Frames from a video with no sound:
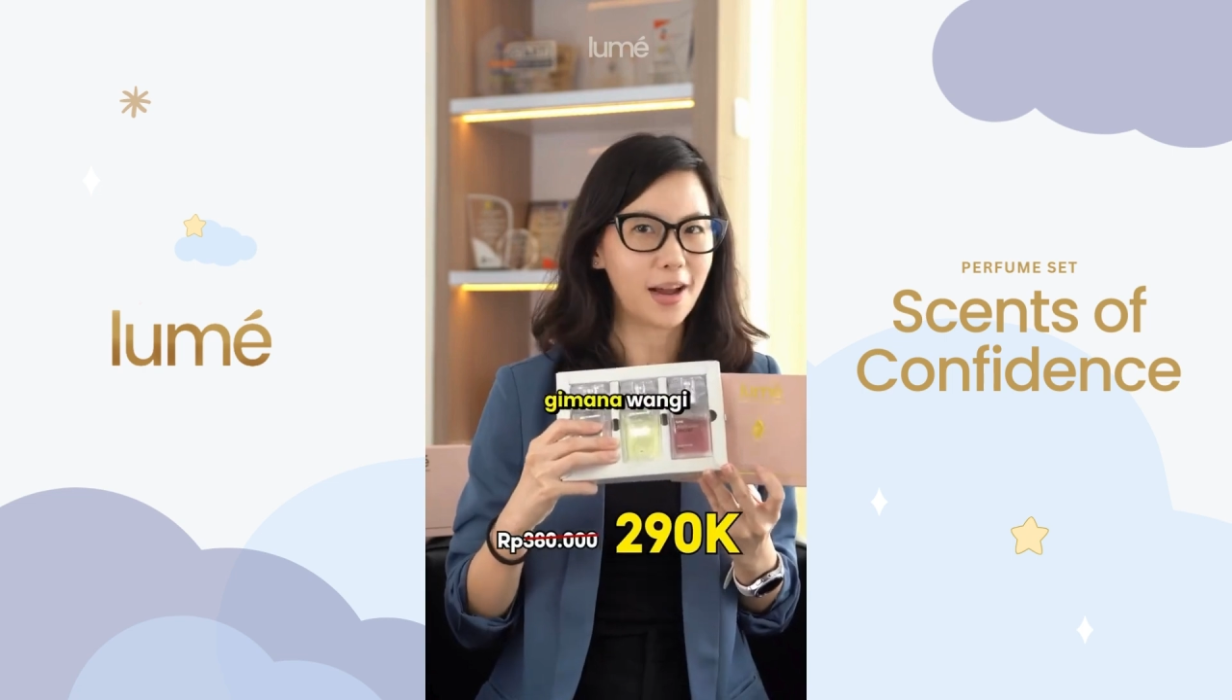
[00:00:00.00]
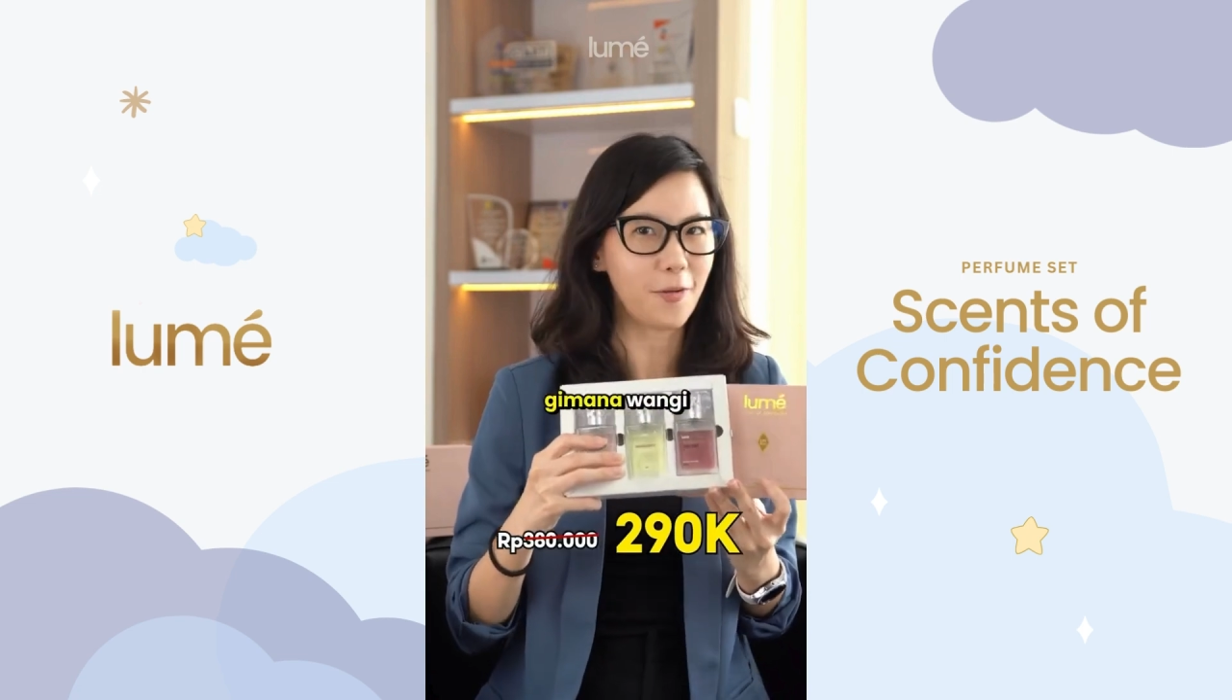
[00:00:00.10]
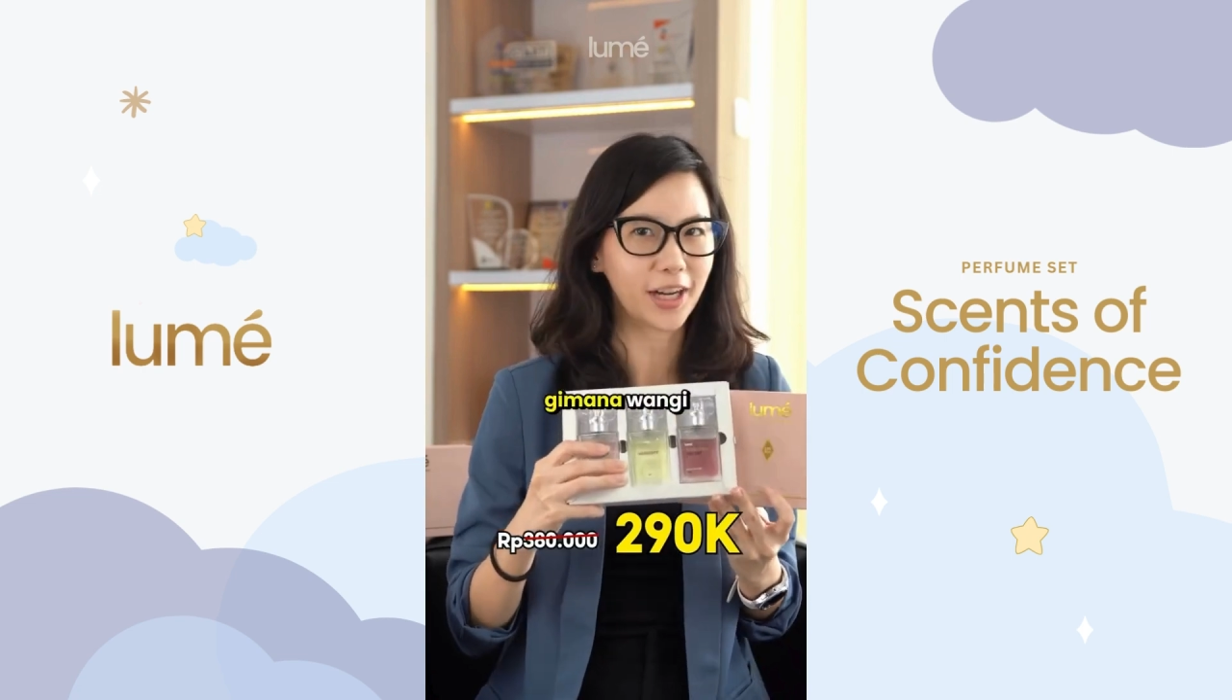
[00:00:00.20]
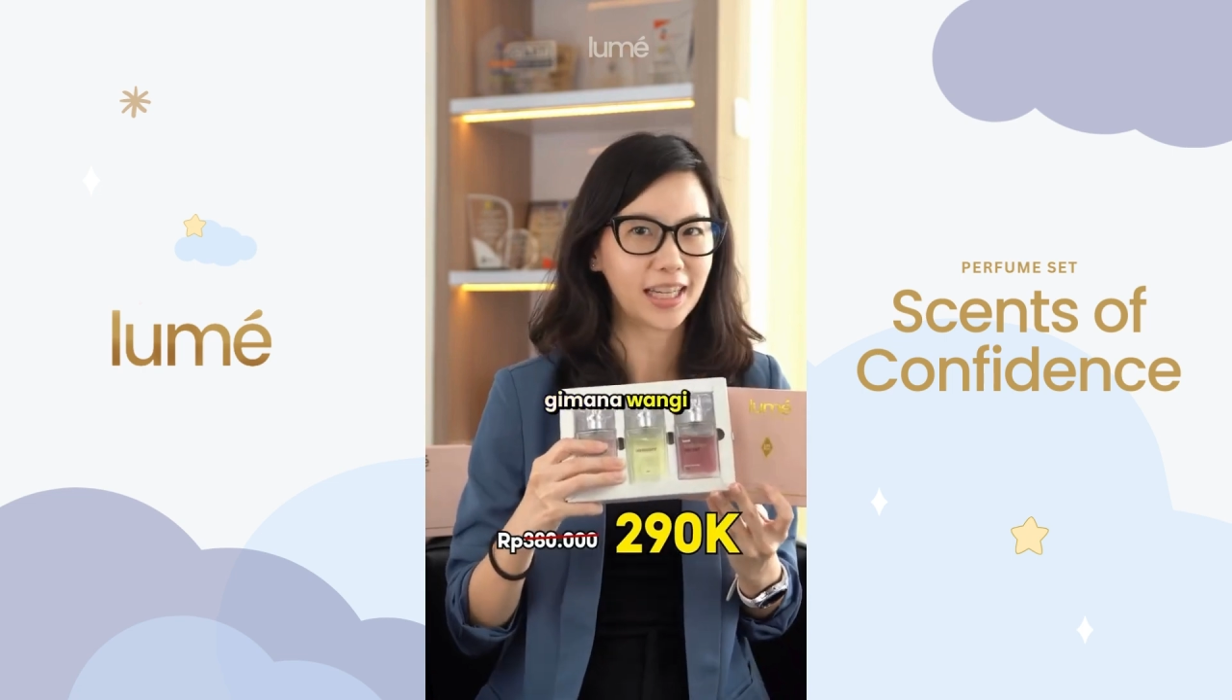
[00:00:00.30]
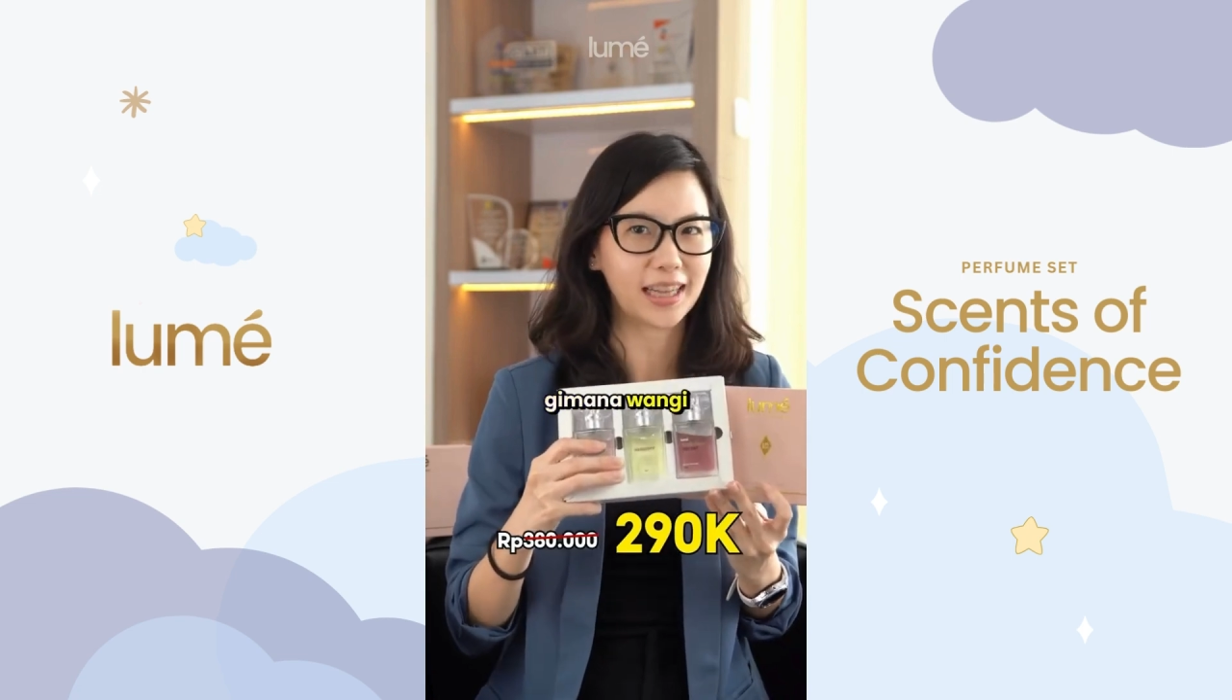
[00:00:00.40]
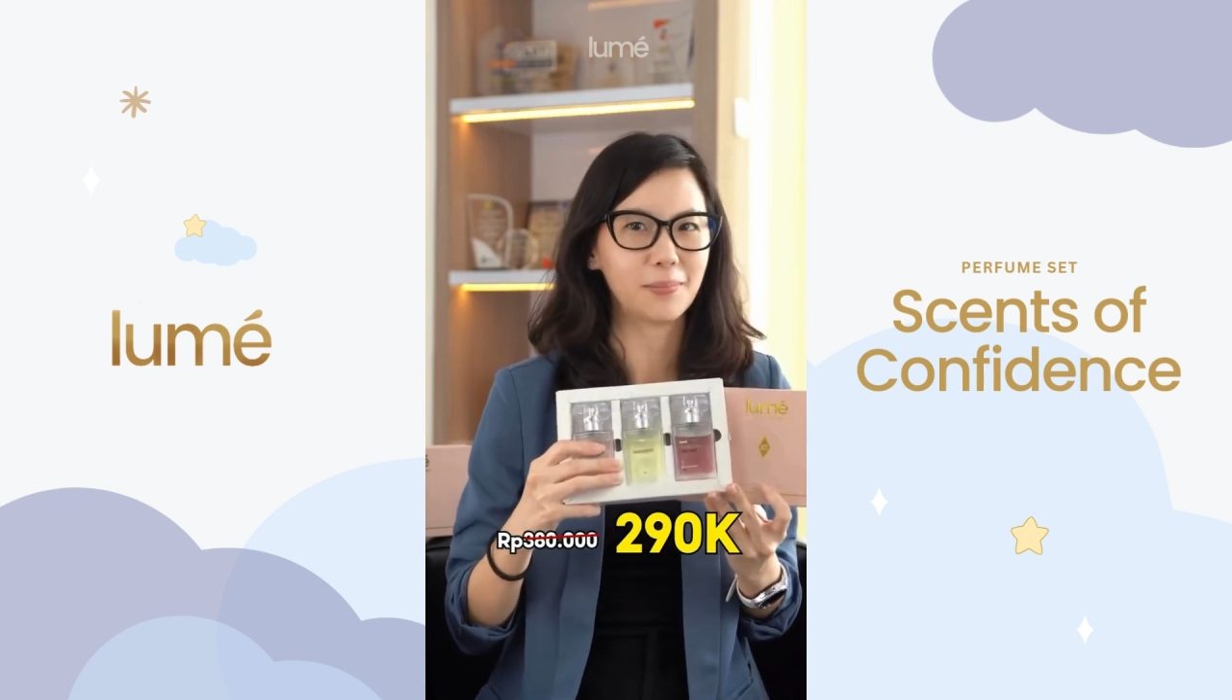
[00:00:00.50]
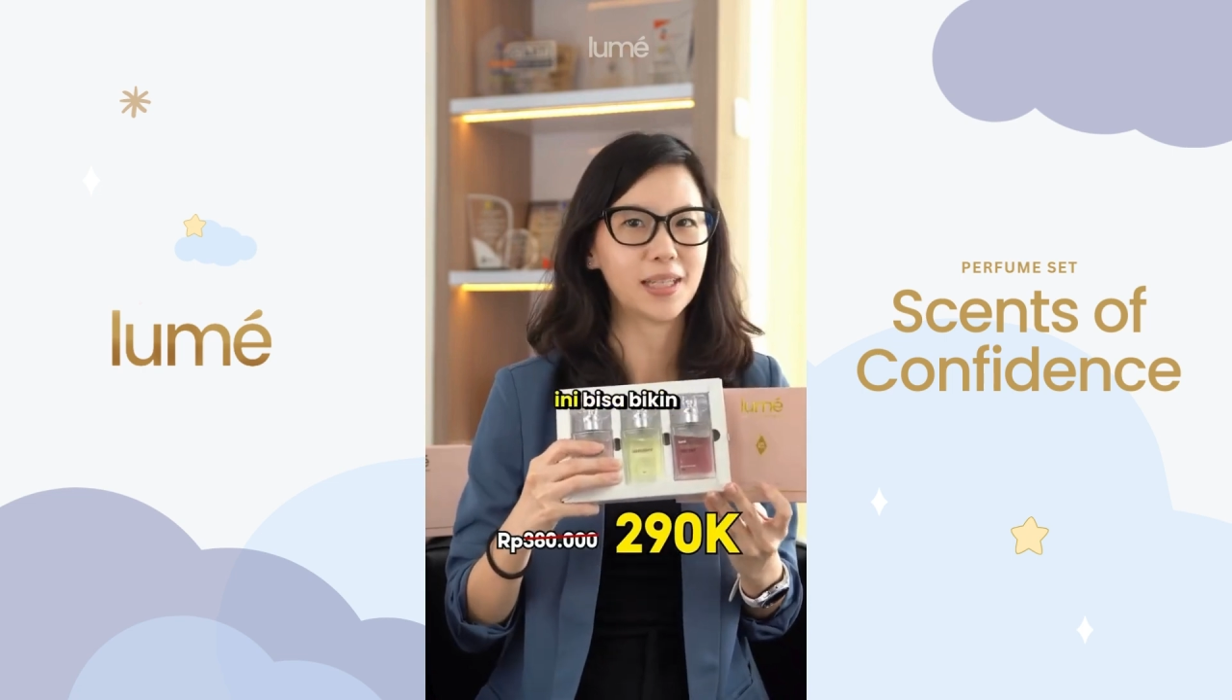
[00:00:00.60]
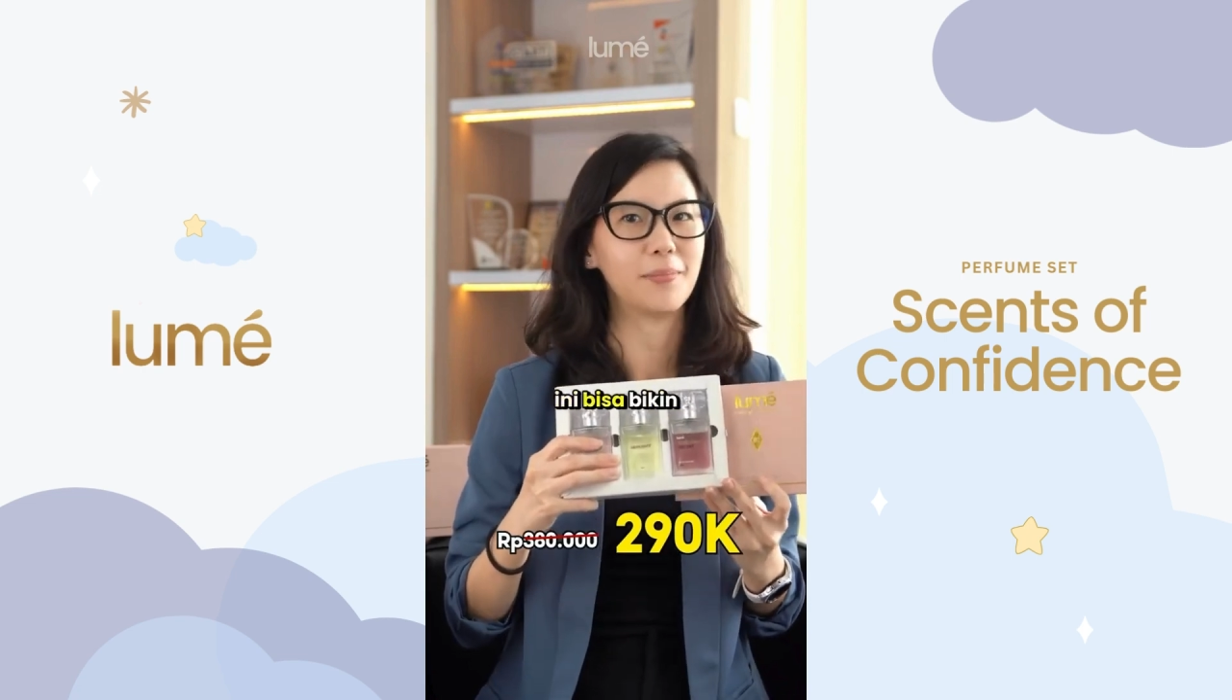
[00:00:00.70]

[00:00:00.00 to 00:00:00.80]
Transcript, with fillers: gimana wangi